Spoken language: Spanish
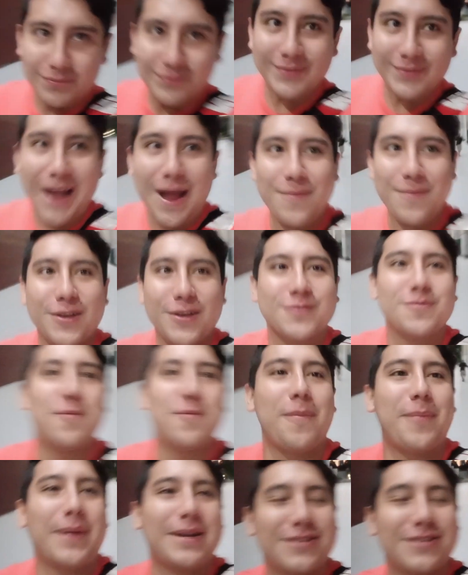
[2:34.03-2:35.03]
Amigos, mi
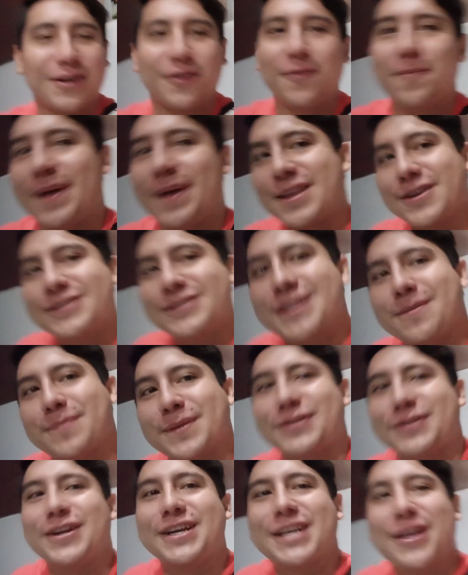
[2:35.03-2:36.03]
papá nos acompañó, es la
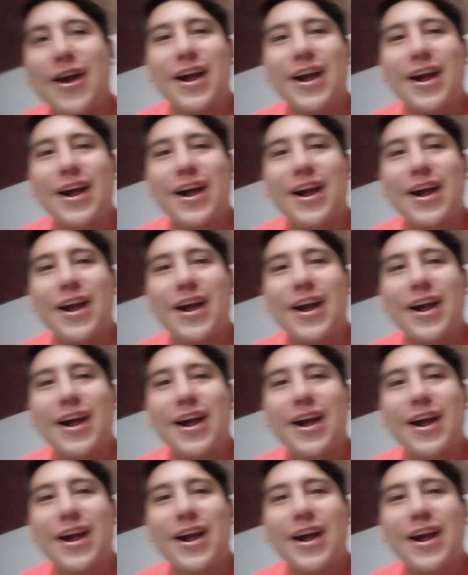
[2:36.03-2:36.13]
persona que va